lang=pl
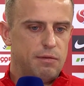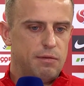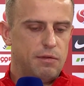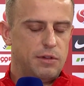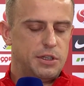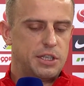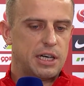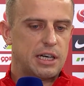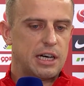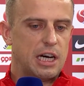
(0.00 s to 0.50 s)

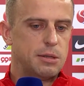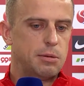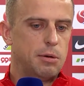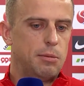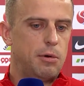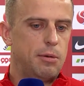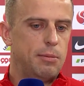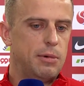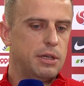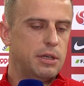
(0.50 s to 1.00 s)
wyczekaliśmy
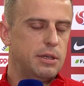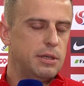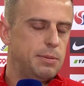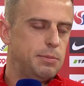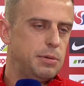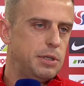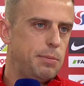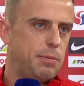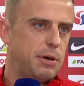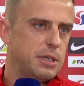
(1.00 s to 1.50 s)
moment,
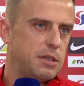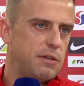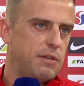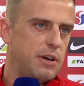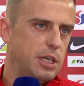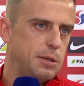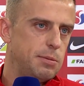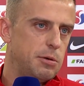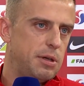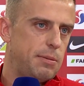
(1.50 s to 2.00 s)

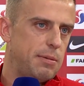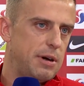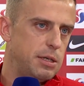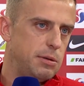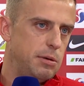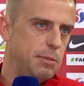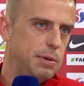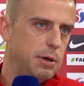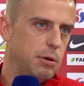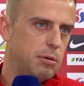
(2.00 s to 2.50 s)
przypresowaliśmy,
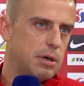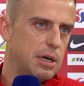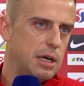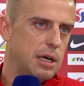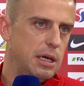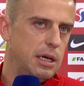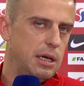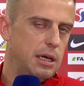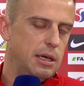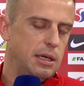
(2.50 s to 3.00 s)
odebraliśmy
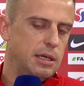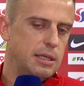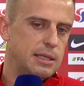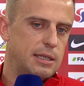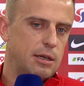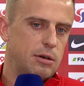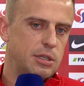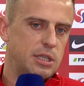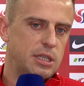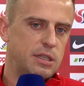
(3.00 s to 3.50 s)
piłkę i z
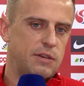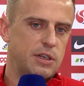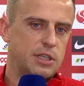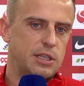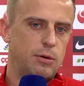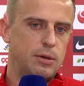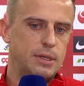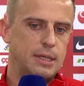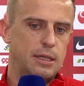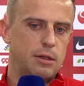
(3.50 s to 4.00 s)
tego się
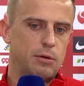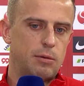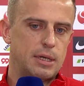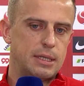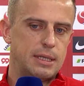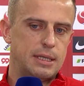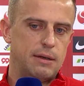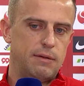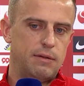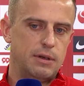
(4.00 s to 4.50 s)
stwarzały
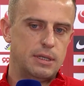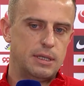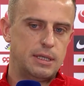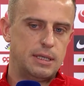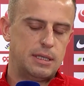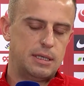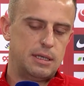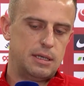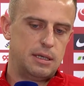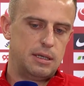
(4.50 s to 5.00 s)
sytuacje,
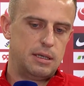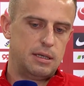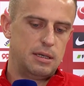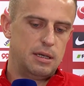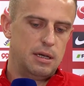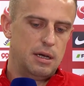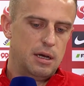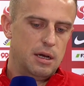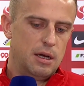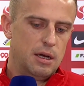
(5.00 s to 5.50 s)
więc
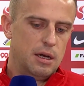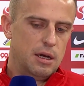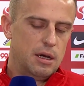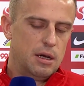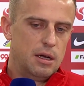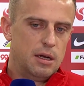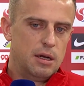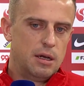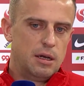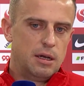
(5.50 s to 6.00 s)

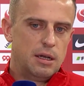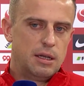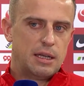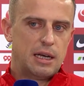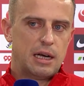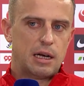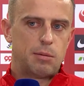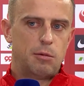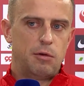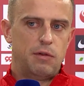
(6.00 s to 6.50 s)

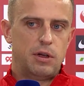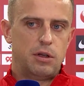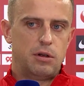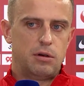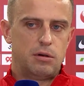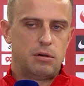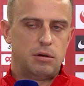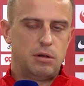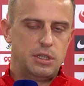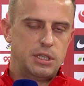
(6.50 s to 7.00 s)
tak jak mówię,
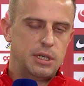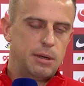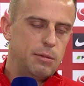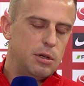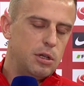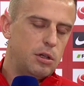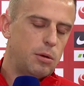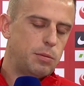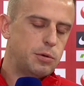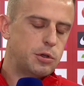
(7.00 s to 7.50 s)
no,
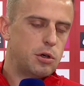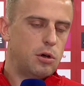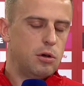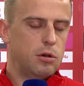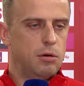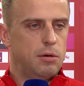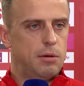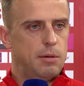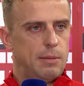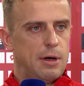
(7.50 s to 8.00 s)
idziemy do
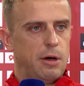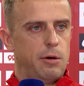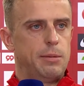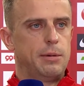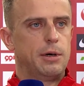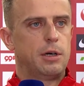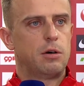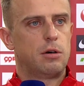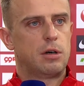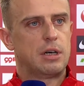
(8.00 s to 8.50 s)
przodu
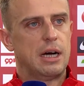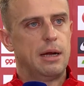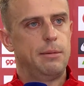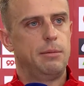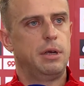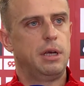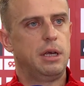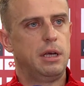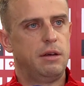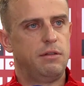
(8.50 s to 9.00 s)
małymi
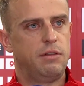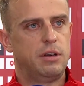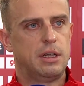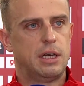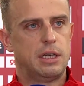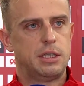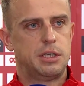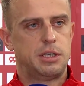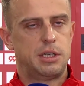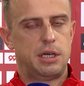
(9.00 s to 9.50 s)
krokami i
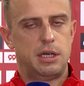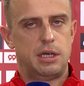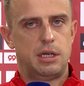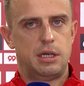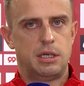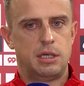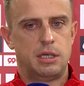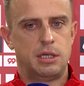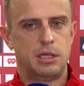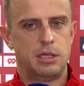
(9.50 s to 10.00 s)
widać,
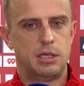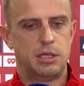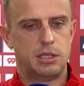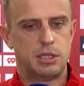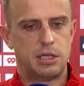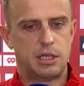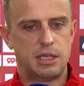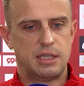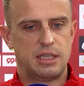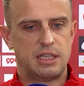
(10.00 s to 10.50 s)
że
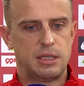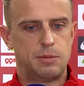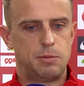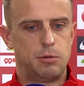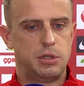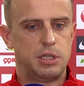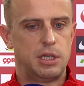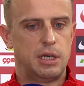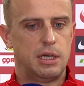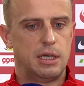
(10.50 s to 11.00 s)
że ten
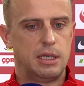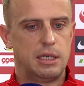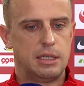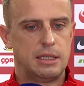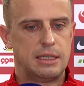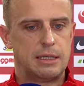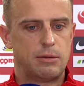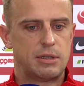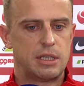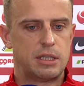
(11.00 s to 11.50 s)
zespół się
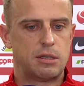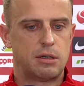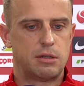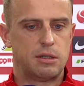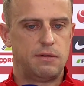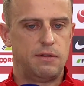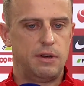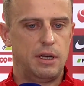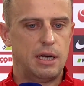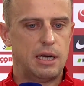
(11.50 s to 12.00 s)
cały czas
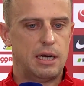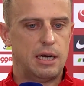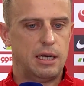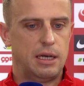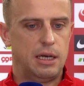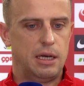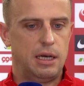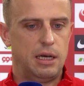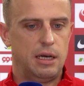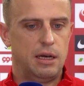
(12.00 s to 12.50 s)
rozwija
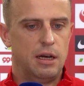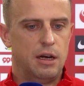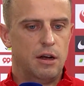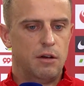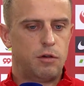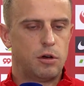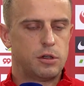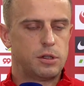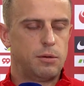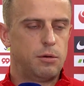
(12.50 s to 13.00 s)
i
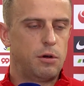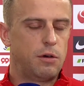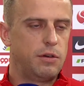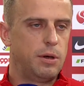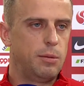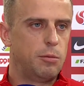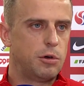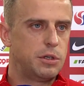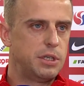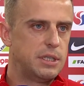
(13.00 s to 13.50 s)
wchodzą
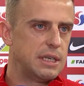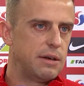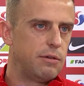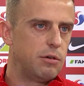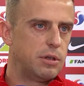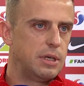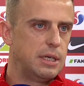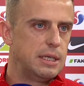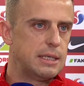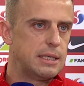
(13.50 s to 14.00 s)
nowi młodzi
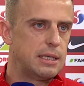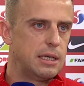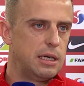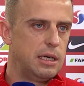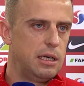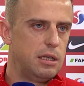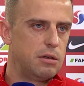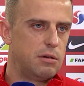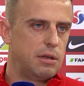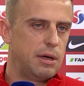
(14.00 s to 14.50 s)
zawodnicy
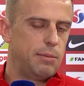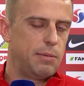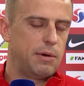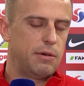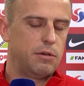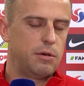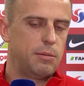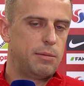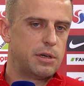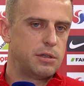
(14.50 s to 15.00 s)
i to na
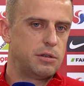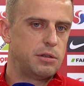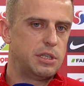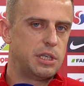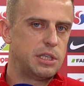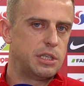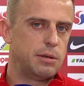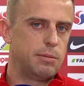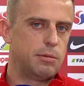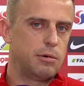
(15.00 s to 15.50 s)
pewno bardzo
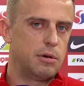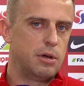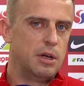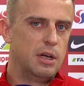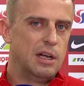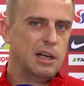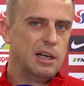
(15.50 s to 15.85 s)
cieszy, bo